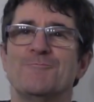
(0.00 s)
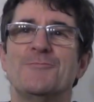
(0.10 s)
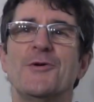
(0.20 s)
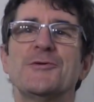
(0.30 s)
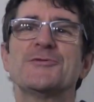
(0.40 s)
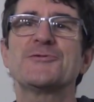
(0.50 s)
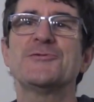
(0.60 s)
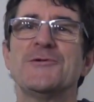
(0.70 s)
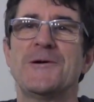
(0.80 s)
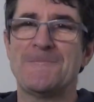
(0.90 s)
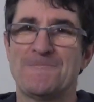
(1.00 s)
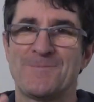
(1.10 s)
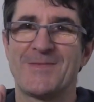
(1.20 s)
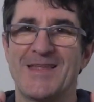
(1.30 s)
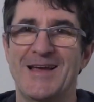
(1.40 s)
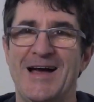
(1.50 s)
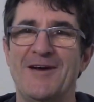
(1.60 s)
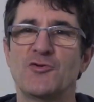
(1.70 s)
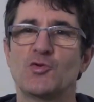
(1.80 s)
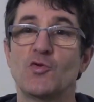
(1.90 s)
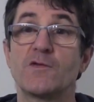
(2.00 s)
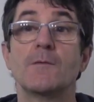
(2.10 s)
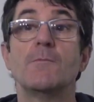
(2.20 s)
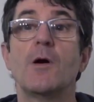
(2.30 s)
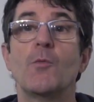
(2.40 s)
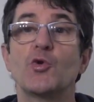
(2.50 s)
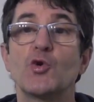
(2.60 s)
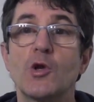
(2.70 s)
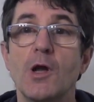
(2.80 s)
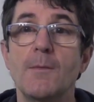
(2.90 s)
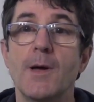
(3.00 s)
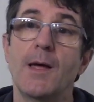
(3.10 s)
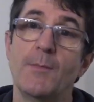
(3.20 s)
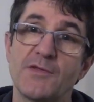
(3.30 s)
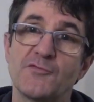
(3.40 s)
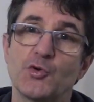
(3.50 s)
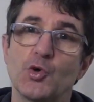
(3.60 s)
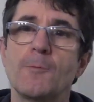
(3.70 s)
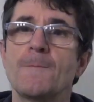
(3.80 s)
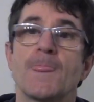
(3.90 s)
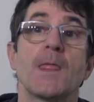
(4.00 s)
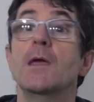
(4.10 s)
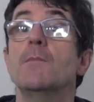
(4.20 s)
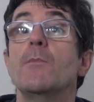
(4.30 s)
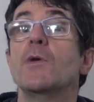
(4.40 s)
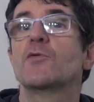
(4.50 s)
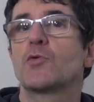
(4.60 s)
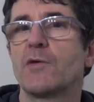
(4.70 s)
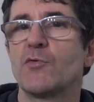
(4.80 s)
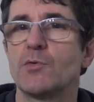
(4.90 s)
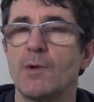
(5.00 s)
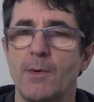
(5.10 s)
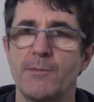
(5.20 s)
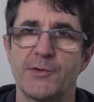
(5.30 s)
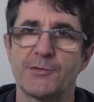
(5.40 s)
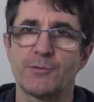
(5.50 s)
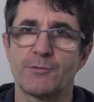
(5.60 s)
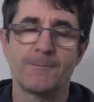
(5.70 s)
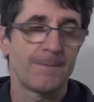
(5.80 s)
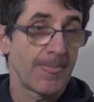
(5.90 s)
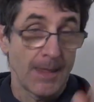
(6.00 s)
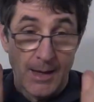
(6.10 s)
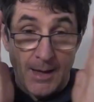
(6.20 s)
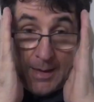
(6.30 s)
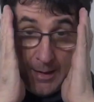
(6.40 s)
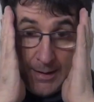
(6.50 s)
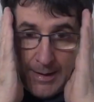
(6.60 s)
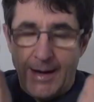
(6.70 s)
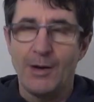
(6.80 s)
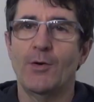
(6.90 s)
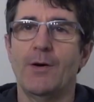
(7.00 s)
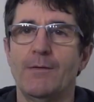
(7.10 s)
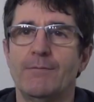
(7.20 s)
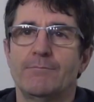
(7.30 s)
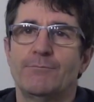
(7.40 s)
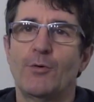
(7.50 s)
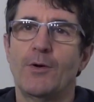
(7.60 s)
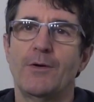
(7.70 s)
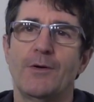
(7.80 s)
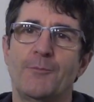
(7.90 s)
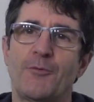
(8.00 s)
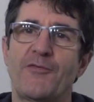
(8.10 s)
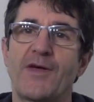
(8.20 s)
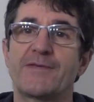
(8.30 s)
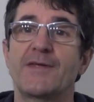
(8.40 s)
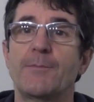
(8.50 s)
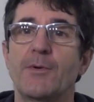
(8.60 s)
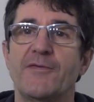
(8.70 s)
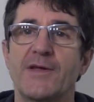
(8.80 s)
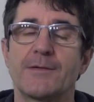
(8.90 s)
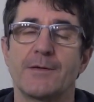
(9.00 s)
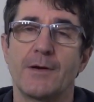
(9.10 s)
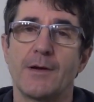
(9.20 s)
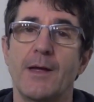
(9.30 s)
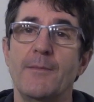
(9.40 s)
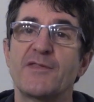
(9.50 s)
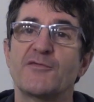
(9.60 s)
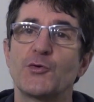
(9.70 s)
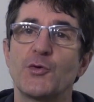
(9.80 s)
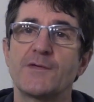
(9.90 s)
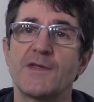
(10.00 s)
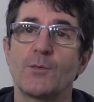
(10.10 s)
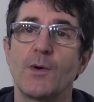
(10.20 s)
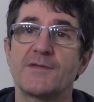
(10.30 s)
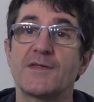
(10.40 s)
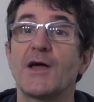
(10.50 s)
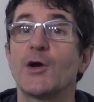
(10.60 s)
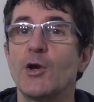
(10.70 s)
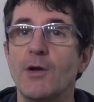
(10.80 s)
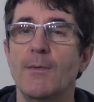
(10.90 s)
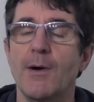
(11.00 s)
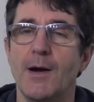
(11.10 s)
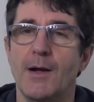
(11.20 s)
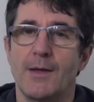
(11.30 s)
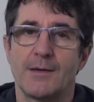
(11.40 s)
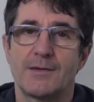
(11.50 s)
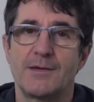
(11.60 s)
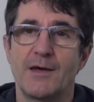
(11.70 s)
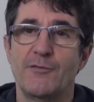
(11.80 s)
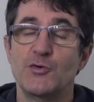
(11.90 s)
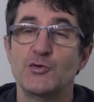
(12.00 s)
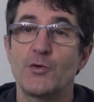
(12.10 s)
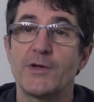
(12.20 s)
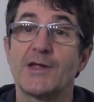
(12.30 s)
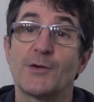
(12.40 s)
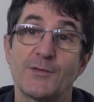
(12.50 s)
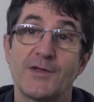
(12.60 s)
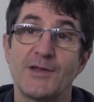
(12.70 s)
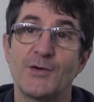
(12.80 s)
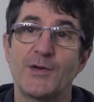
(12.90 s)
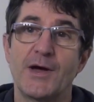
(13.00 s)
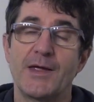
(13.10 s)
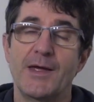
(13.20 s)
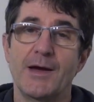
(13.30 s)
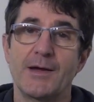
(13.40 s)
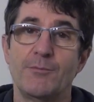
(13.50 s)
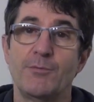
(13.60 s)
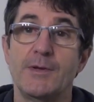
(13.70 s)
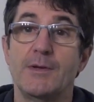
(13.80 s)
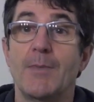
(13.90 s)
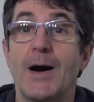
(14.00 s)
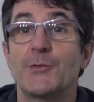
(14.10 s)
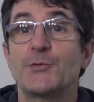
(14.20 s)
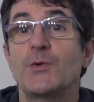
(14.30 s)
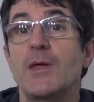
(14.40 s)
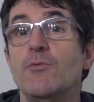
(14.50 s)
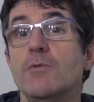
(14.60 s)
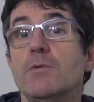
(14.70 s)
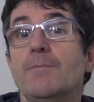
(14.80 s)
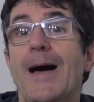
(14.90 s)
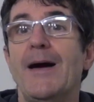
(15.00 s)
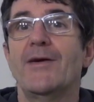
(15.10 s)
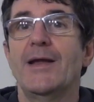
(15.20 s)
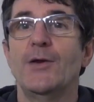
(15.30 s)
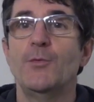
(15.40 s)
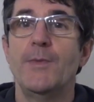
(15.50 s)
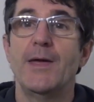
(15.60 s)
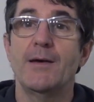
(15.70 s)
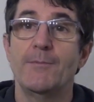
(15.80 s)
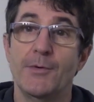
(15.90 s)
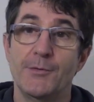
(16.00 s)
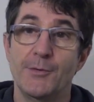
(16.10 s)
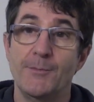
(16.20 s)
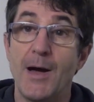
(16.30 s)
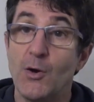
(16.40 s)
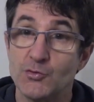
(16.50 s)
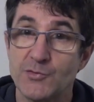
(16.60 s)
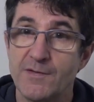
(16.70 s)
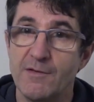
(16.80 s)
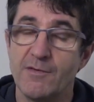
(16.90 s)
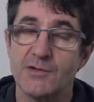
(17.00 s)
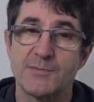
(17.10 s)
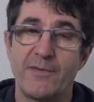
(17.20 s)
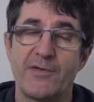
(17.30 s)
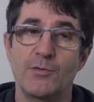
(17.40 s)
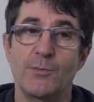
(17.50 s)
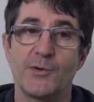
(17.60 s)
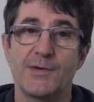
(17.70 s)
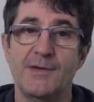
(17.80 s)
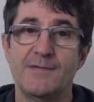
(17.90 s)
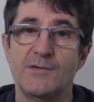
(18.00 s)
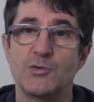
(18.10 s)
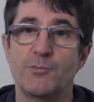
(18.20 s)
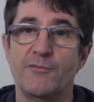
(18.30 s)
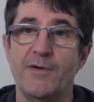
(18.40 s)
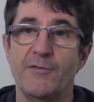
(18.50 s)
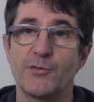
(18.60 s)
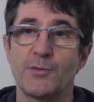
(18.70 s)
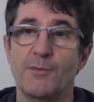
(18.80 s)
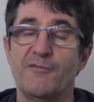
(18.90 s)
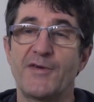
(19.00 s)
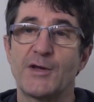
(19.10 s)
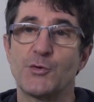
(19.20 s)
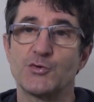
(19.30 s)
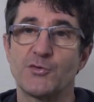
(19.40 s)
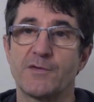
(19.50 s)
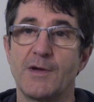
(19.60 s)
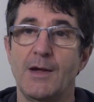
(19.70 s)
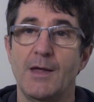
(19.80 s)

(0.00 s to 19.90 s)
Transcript: Bonjour à vous tous, membres du club MS Photo et même les autres éventuellement, bien entendu. Alors, pour, euh, faire simple, en fait, MS Photo, c'est quoi C'est un club qui a vu le jour il y a quelques années en arrière. Et puis, bah, au tout début, bah, voilà, le maire de marange je m'avais demandé si je pouvais éventuellement faire quelque chose